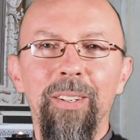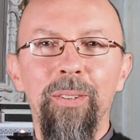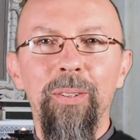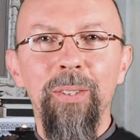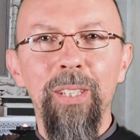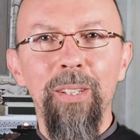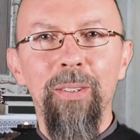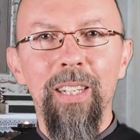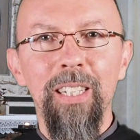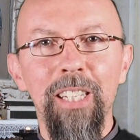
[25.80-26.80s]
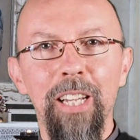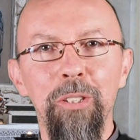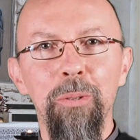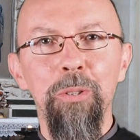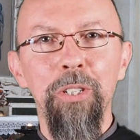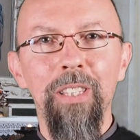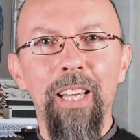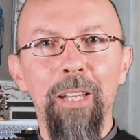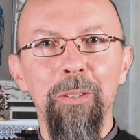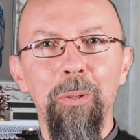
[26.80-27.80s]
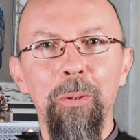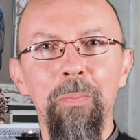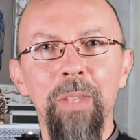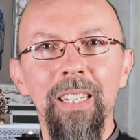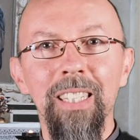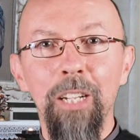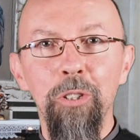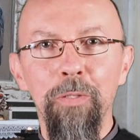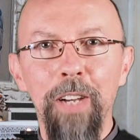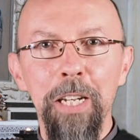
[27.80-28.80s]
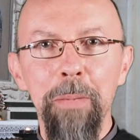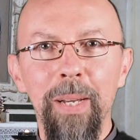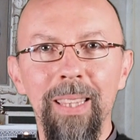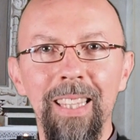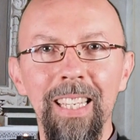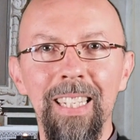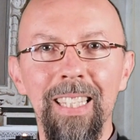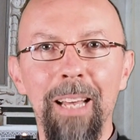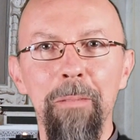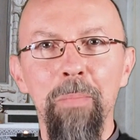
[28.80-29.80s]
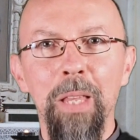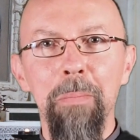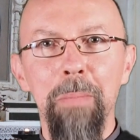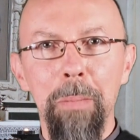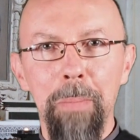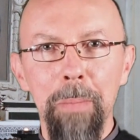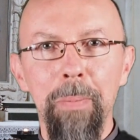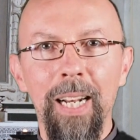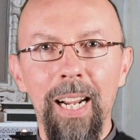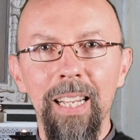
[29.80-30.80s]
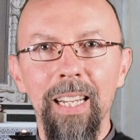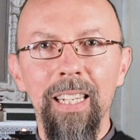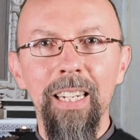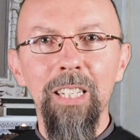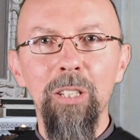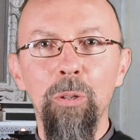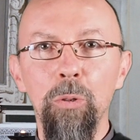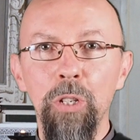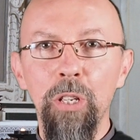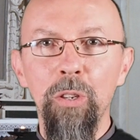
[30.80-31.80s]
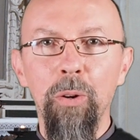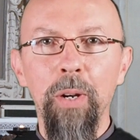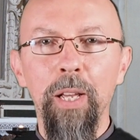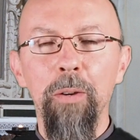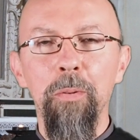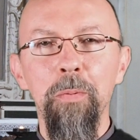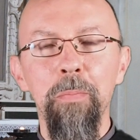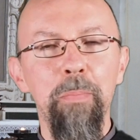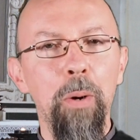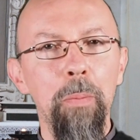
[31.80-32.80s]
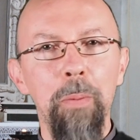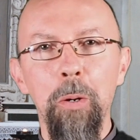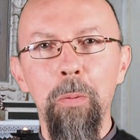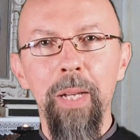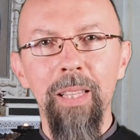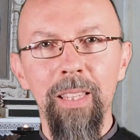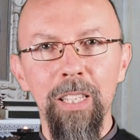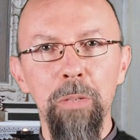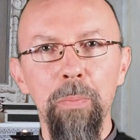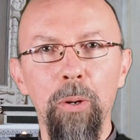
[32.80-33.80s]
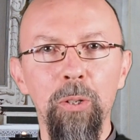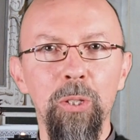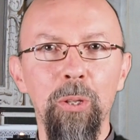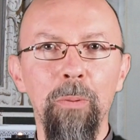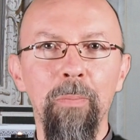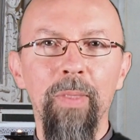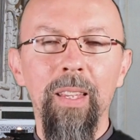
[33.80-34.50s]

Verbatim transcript: O Dio che ci hai suscitato San Giovanni Battista, per preparare a Cristo, Signore, un popolo ben disposto,